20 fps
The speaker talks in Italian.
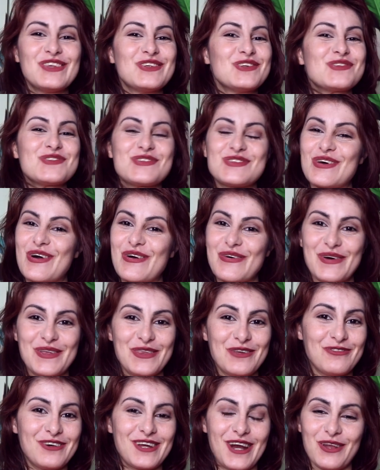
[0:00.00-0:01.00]
Non so
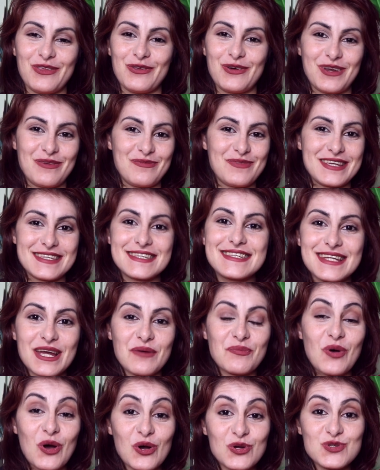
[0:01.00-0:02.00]
quando verranno rimessi
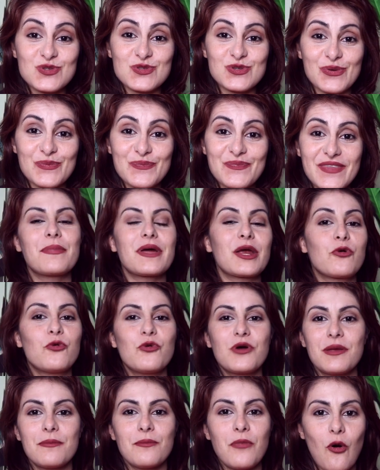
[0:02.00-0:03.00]
a posto, per
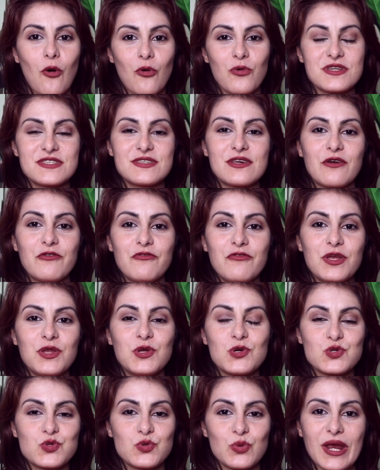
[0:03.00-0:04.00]
cui, boh, questo era un
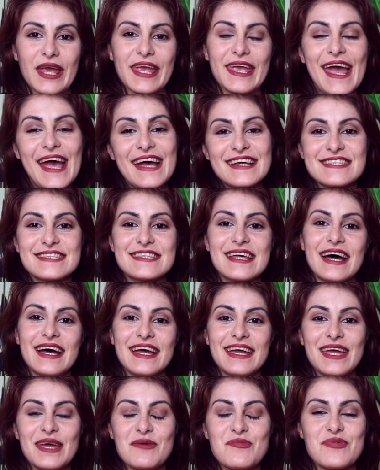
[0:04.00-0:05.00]
video su richiesta
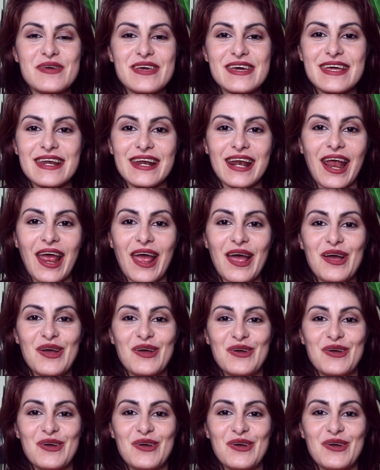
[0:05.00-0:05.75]
e per